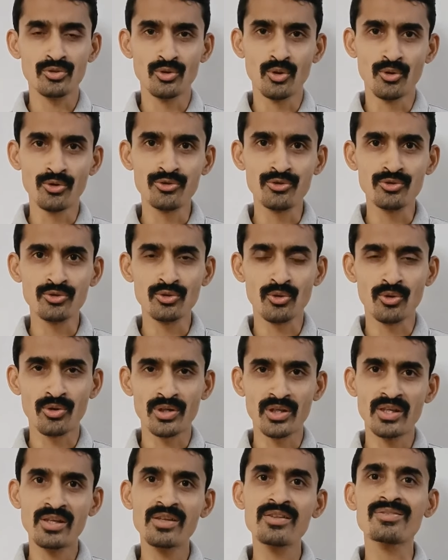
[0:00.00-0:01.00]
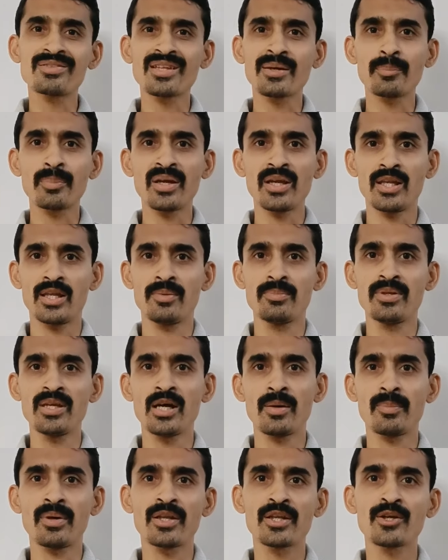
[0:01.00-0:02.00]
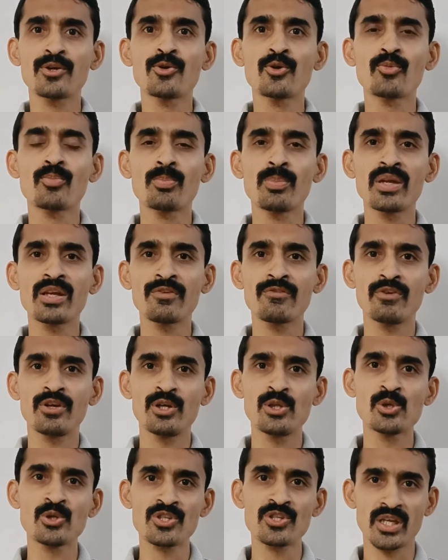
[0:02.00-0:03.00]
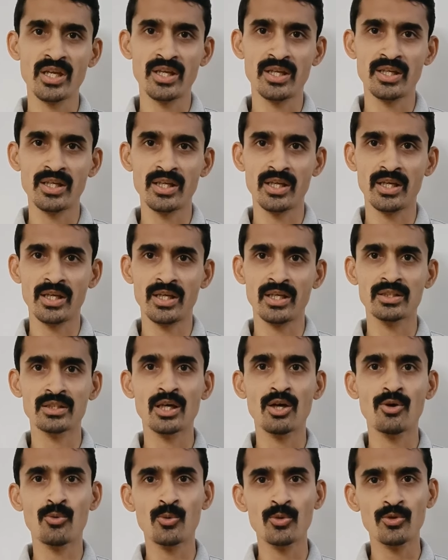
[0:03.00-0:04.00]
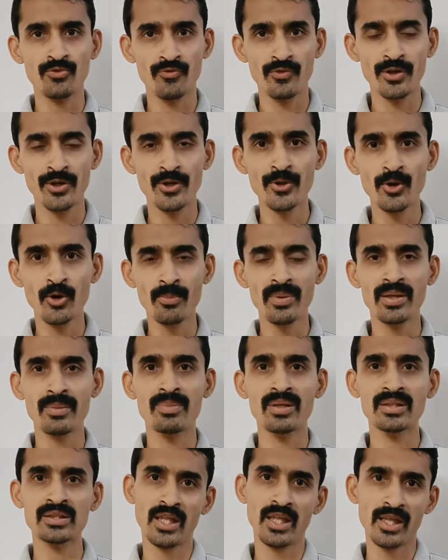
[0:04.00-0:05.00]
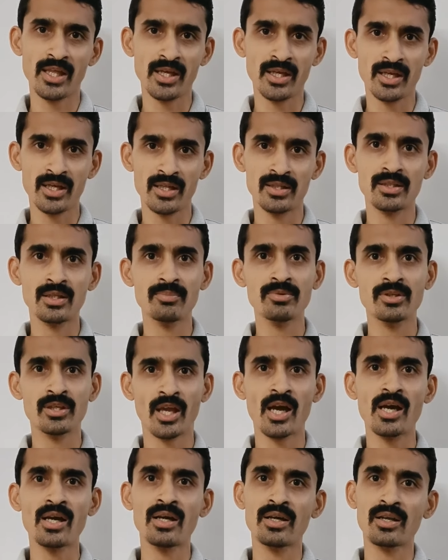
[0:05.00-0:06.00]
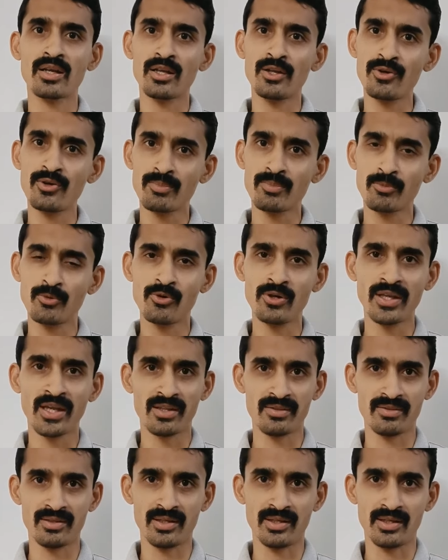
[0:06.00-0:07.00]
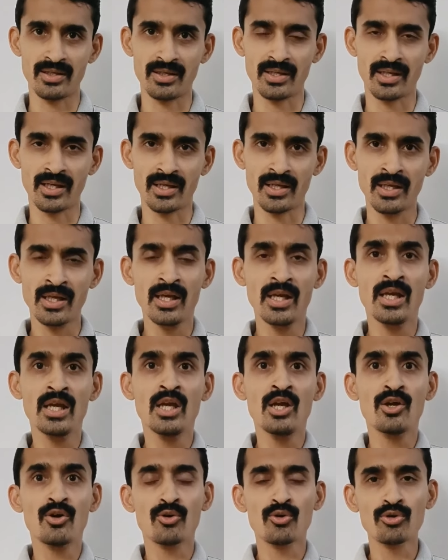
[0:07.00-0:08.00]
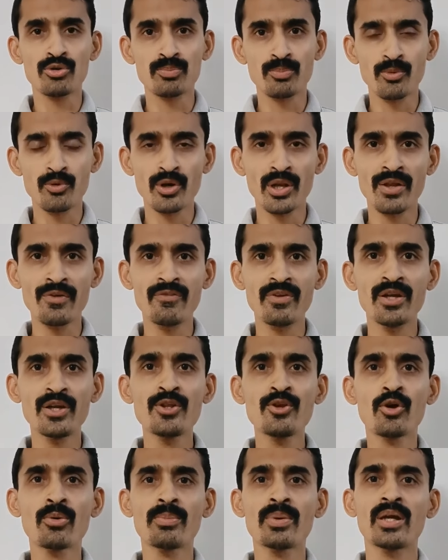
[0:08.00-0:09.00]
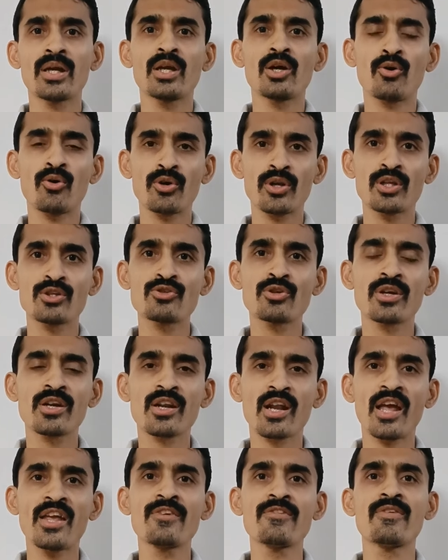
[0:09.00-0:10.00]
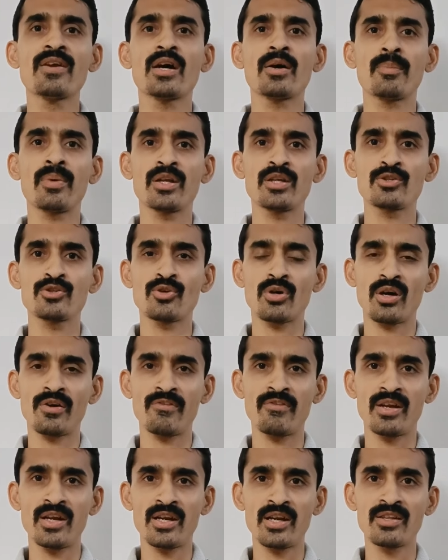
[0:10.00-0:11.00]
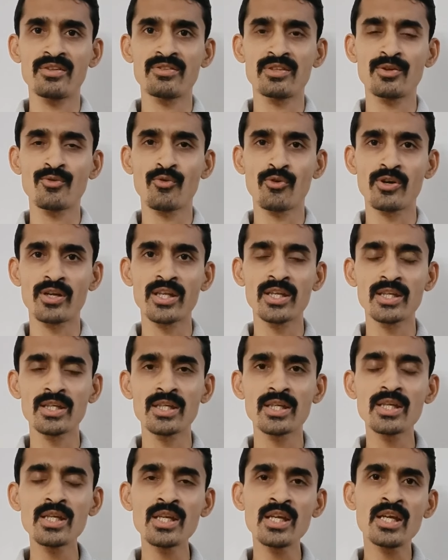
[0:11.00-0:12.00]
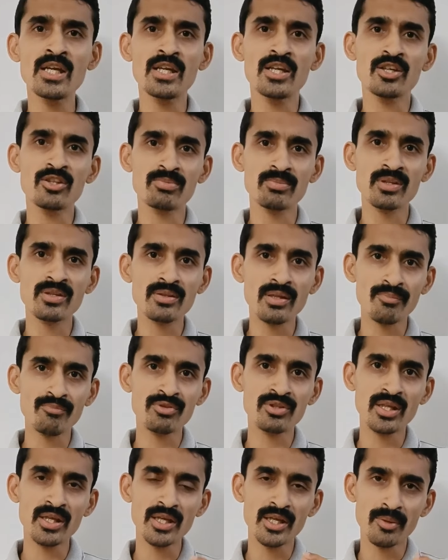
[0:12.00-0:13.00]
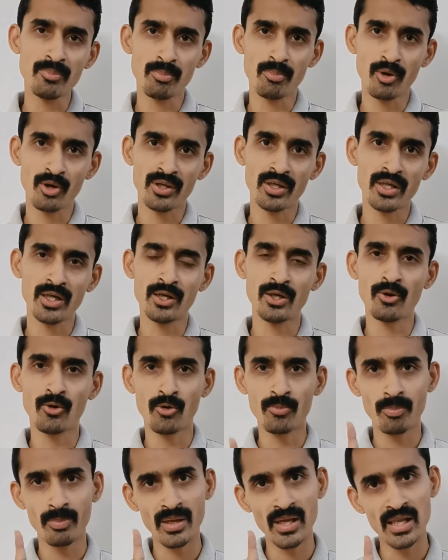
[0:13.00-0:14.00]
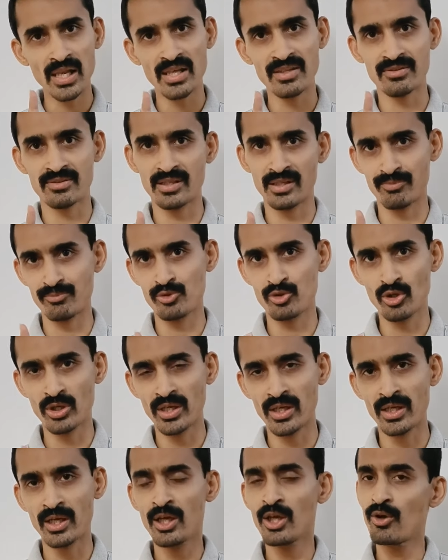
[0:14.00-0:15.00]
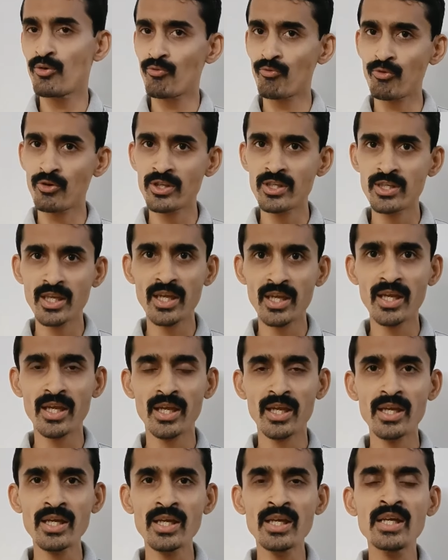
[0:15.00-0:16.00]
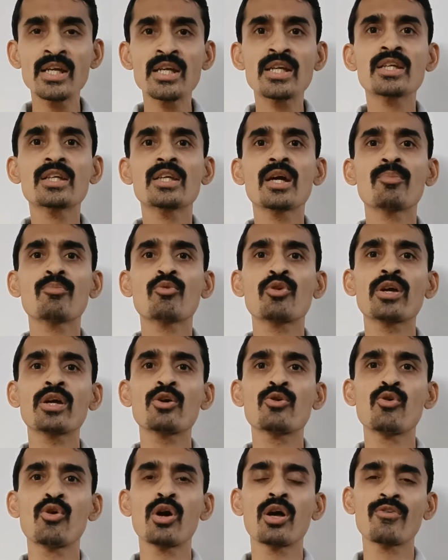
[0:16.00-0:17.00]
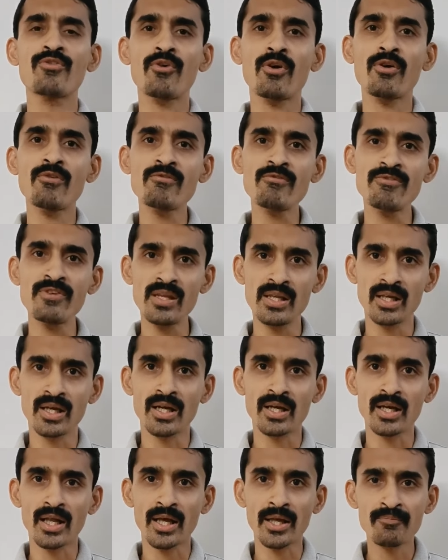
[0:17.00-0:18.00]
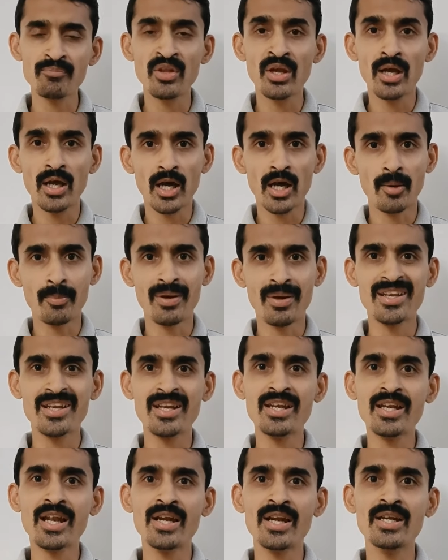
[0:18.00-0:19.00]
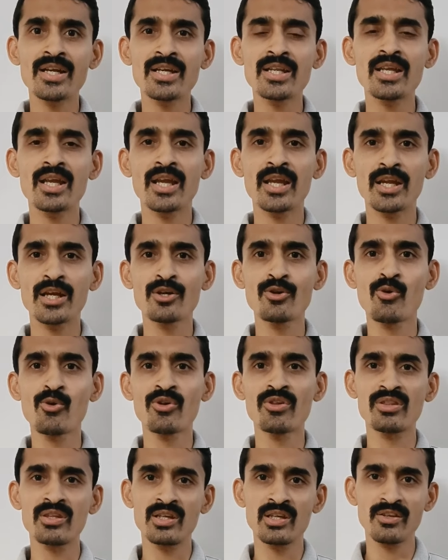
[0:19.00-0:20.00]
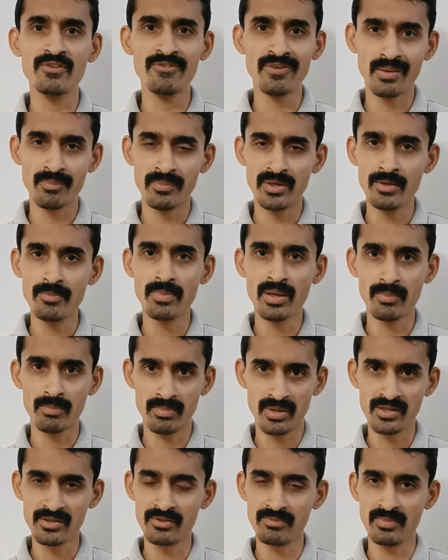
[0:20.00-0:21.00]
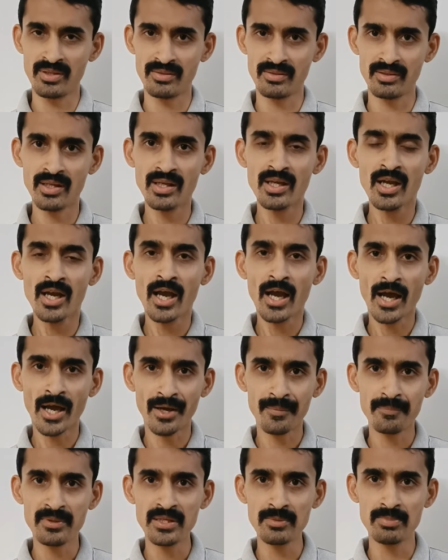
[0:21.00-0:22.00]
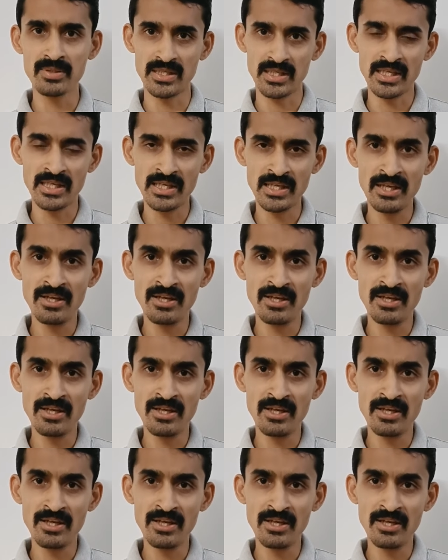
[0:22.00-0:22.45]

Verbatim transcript: दोस्तों इससे पहले भी हमारे ग्रुप में एक वीडियो शेयर किया गया था उस वीडियो में बताया गया था हम क्या कर रहे हैं और हमको कैसे करना है उस पूरे वीडियो में और ये जो ड्राइव है हमारी जो अवेयरनेस की वोटिंग की इसमें सबसे इम्पॉर्टेंट और पहला स्टेप जो है वो ये है कि हमको एक गूगल फॉर्म फिल करना है हमारे 98 एट गोल सिटी फैमिली मेंबर्स में से अभी भी